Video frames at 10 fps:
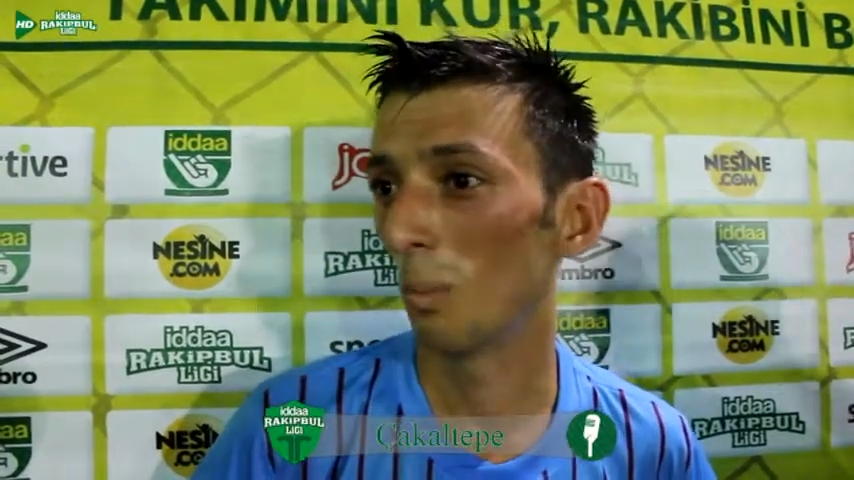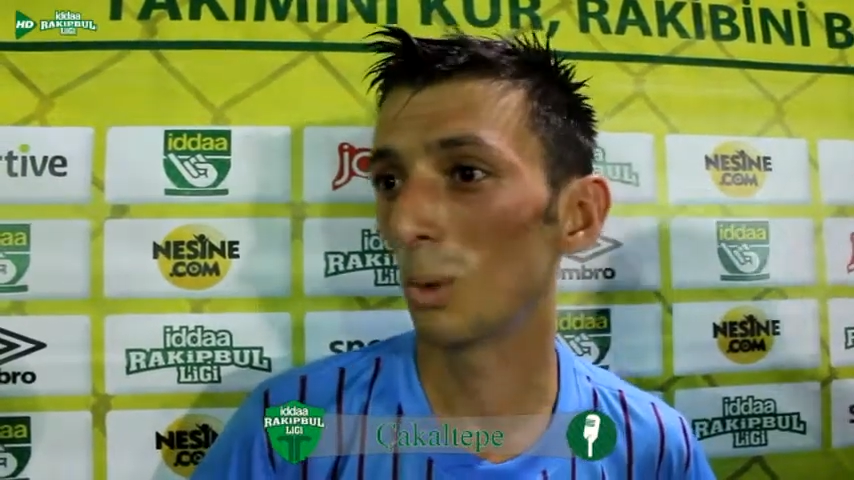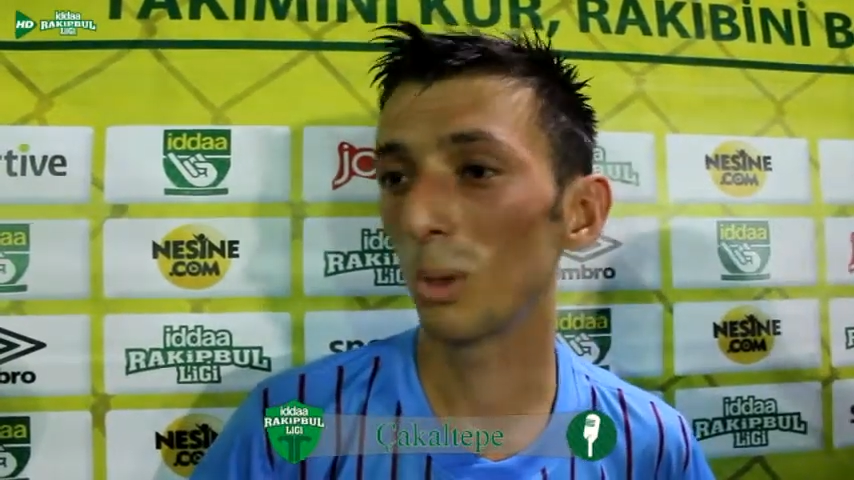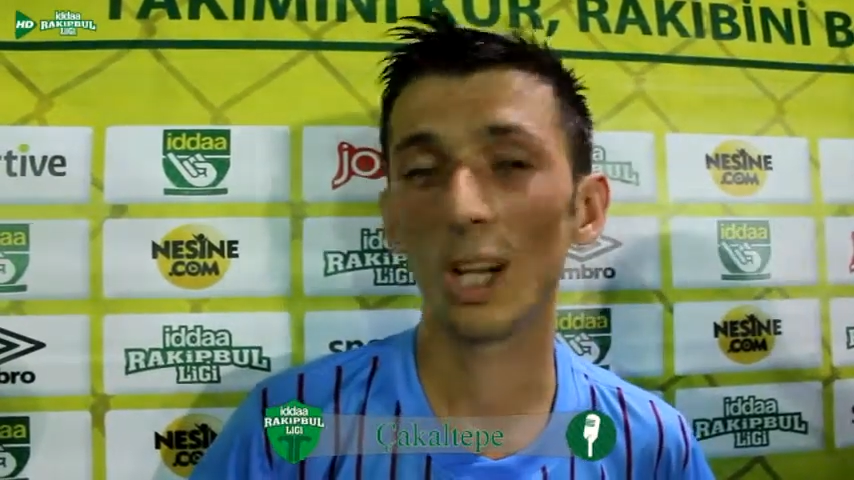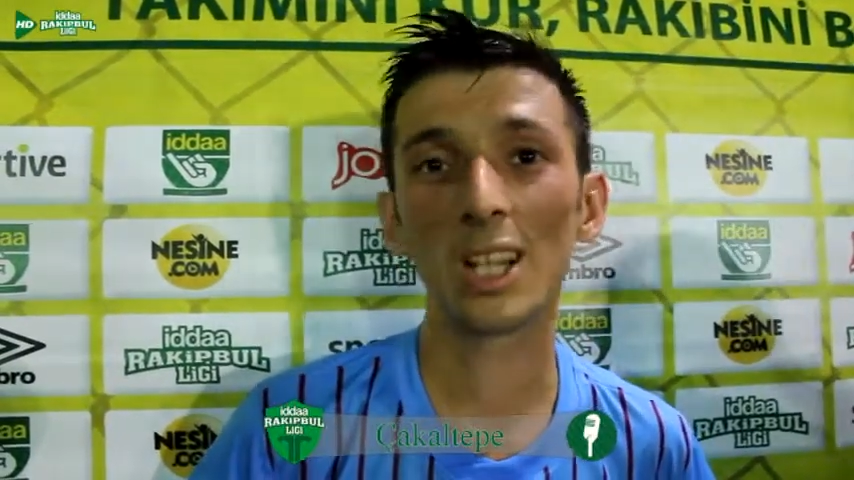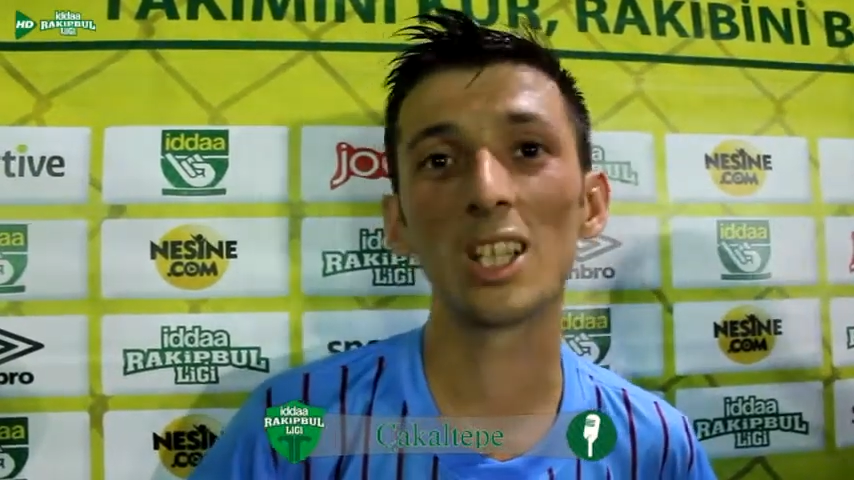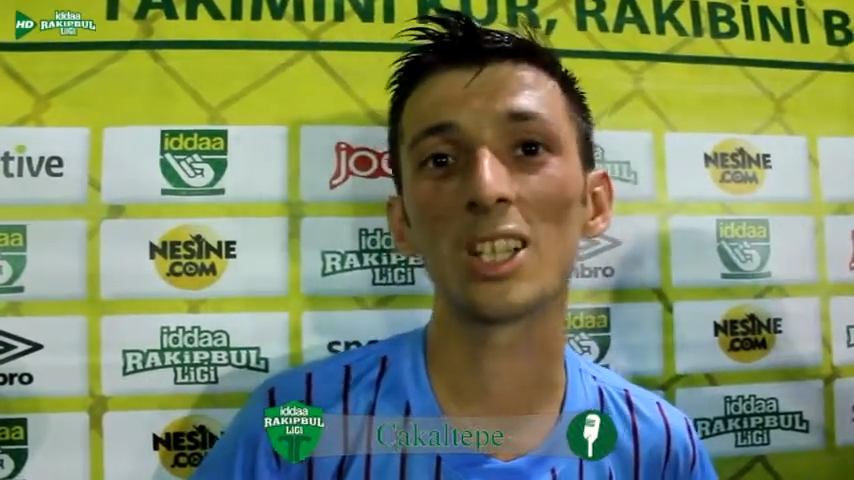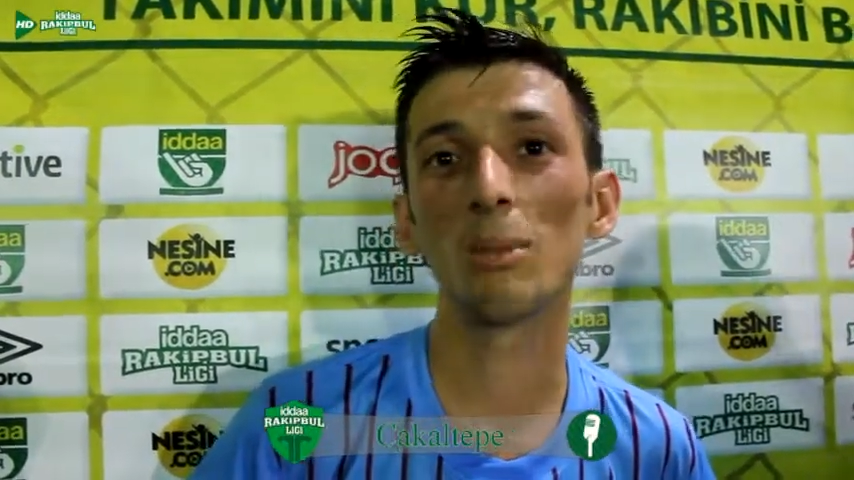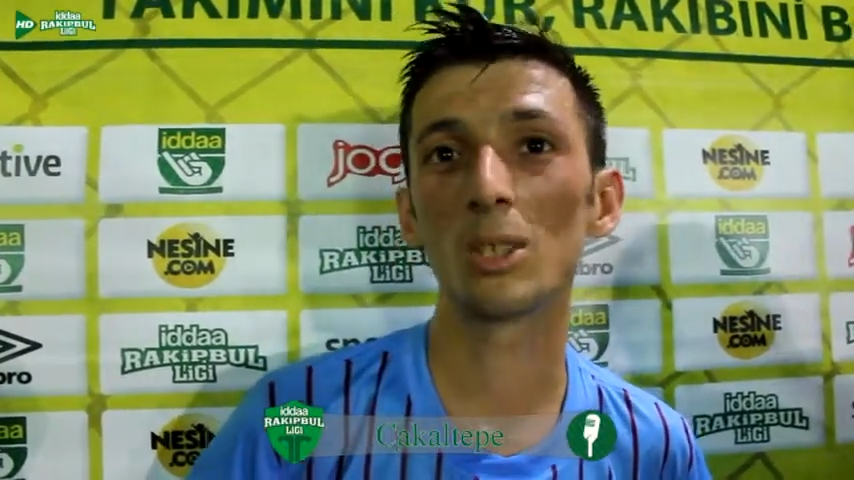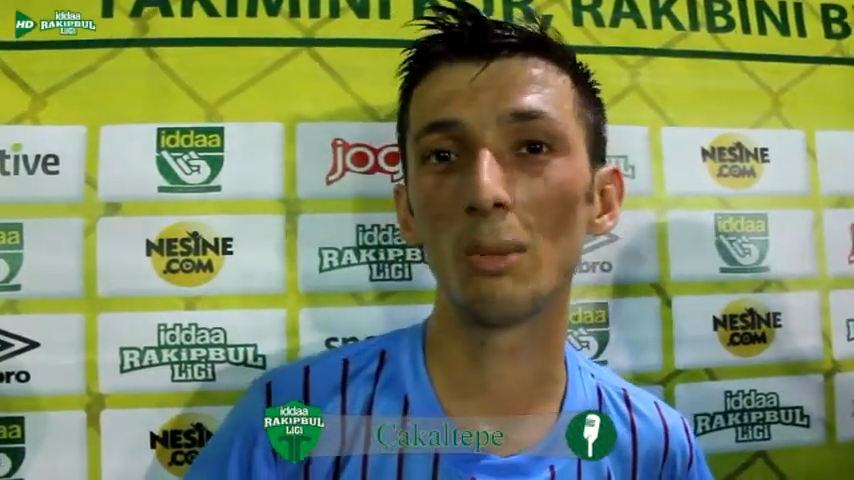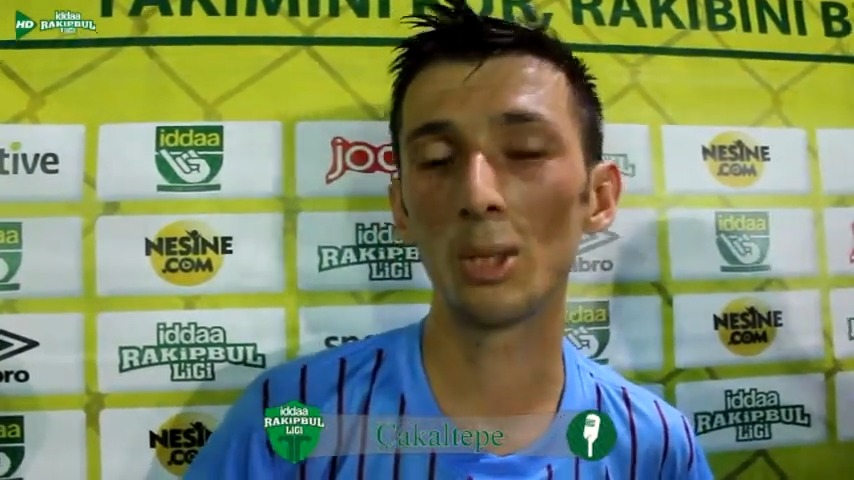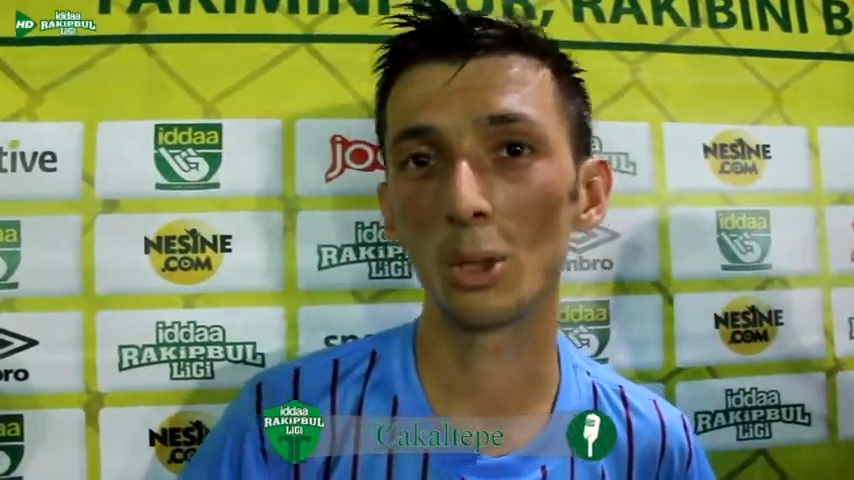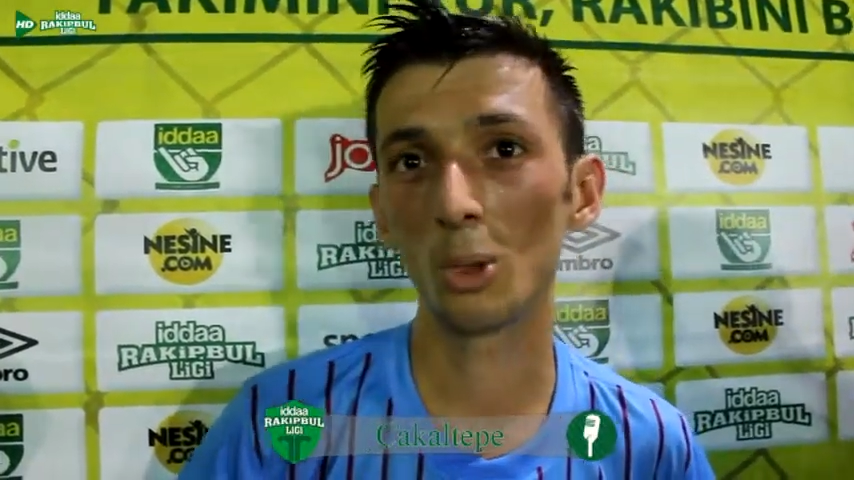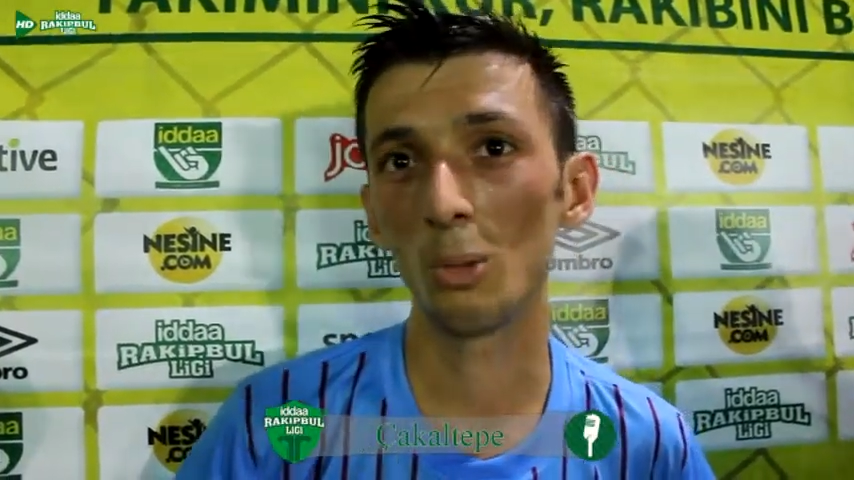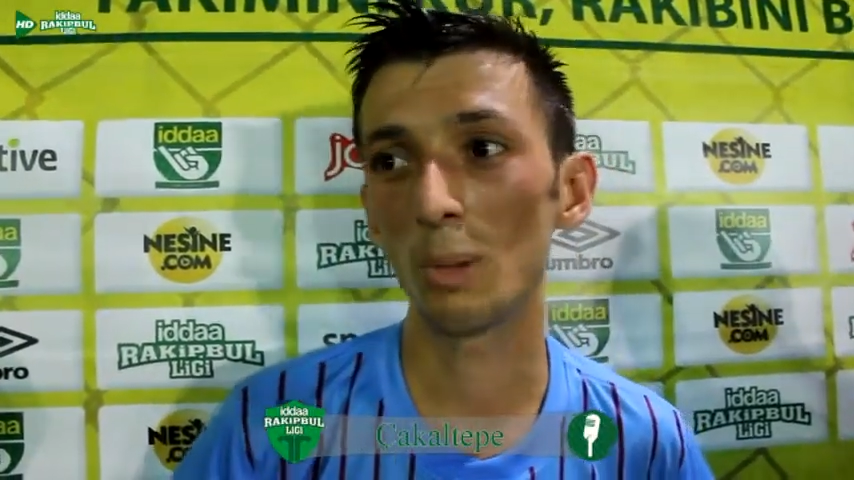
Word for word: Bütün arkadaşlarımı tebrik ediyorum.